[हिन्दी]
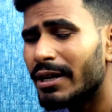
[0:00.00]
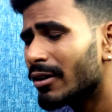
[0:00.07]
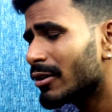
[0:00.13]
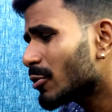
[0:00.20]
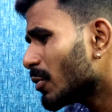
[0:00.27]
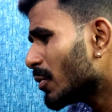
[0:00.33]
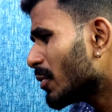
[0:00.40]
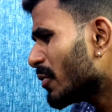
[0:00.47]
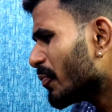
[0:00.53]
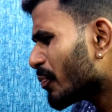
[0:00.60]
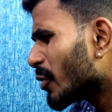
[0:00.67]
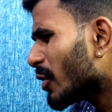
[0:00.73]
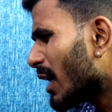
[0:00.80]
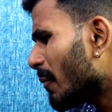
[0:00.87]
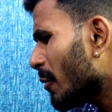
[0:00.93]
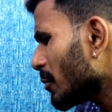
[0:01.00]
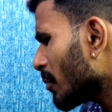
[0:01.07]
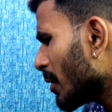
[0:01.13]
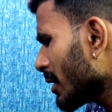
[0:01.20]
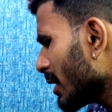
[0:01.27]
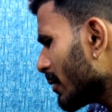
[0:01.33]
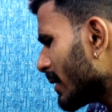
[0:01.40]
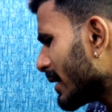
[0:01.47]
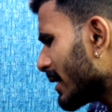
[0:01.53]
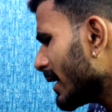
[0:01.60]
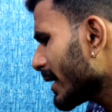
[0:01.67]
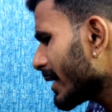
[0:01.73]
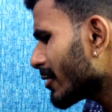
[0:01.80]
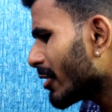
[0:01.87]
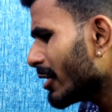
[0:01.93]
पैनल तो थोड़ा बहुत महंगे हो जाता
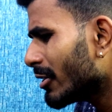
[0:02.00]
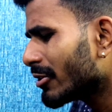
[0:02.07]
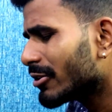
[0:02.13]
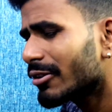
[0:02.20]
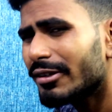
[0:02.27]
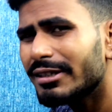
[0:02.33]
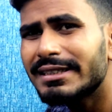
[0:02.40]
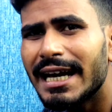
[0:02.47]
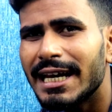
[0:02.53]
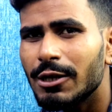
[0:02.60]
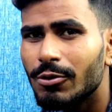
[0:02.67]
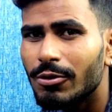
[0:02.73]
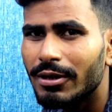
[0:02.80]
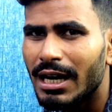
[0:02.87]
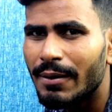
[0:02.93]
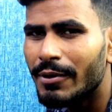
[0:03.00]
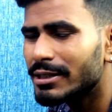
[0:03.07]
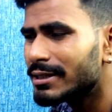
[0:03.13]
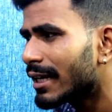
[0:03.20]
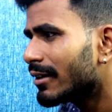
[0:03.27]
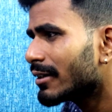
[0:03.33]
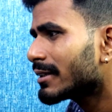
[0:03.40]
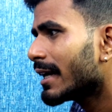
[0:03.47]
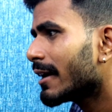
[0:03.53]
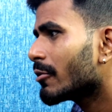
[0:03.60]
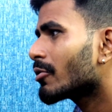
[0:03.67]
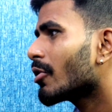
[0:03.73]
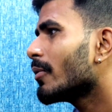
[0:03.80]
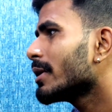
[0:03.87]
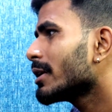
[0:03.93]
है लेकिन कई हद तक अच्छा है लुक वगैरह में अच्छा लगता है
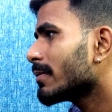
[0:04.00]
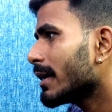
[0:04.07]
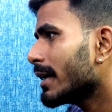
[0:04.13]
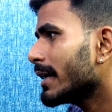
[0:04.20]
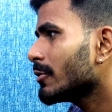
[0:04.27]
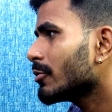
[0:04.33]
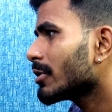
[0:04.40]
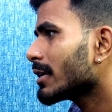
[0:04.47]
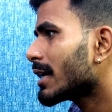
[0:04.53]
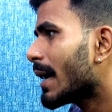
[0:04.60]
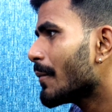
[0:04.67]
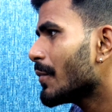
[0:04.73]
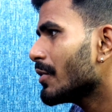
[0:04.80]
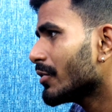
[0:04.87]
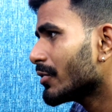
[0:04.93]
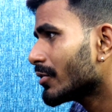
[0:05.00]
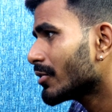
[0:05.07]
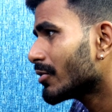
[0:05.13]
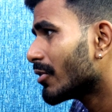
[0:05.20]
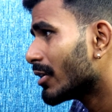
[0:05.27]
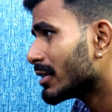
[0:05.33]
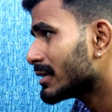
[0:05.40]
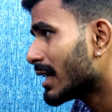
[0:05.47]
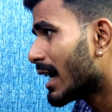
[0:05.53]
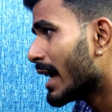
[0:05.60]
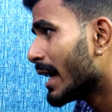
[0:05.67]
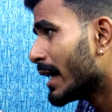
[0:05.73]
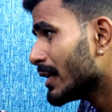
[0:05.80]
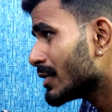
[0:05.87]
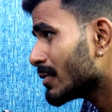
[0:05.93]
आउटकॉप डिस्प्ले है जो कि काफ़ी हद तक अच्छा
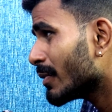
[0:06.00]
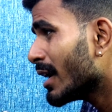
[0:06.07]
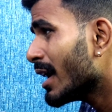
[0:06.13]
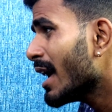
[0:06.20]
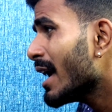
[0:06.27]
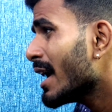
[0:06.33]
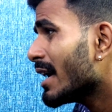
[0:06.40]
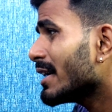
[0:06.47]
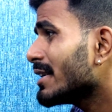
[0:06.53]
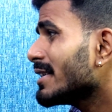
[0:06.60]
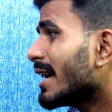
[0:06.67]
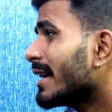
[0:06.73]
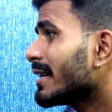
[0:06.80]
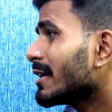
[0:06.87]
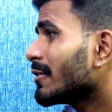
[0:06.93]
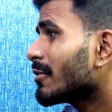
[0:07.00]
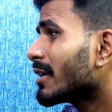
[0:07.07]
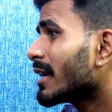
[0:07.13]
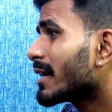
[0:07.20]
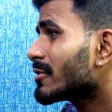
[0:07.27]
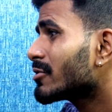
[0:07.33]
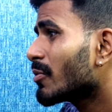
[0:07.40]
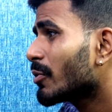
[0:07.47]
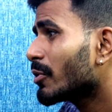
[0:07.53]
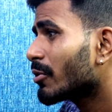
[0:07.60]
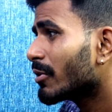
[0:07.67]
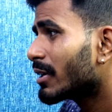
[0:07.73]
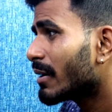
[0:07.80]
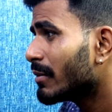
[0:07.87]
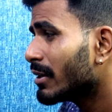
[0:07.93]
है इसमें एरिया टेन वगैरह का
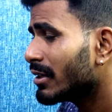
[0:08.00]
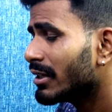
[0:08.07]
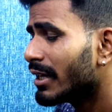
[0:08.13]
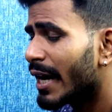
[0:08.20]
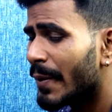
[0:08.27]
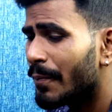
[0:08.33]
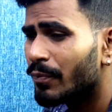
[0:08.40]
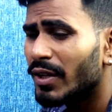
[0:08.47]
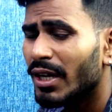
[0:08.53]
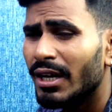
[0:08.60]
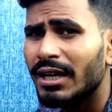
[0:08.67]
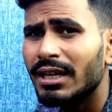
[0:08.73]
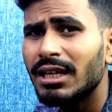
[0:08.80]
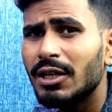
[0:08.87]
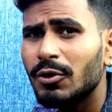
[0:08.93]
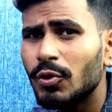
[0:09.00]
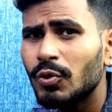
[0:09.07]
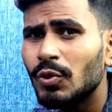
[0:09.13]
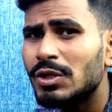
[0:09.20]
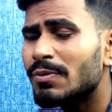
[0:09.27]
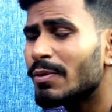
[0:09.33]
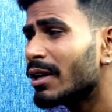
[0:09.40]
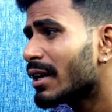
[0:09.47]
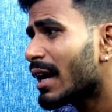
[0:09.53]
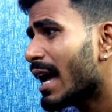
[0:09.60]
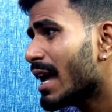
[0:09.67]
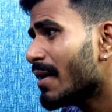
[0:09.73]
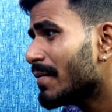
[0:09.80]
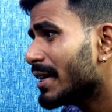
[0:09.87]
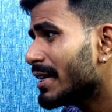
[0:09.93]
सपोर्ट वगैरह भी दिया है देखिए दोस्तों इसमें लगा
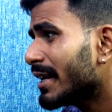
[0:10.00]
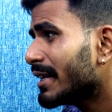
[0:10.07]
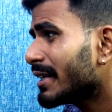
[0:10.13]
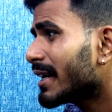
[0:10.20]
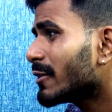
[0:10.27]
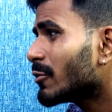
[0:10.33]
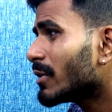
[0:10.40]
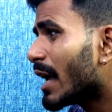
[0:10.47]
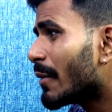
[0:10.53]
है मीडियाटेक का जो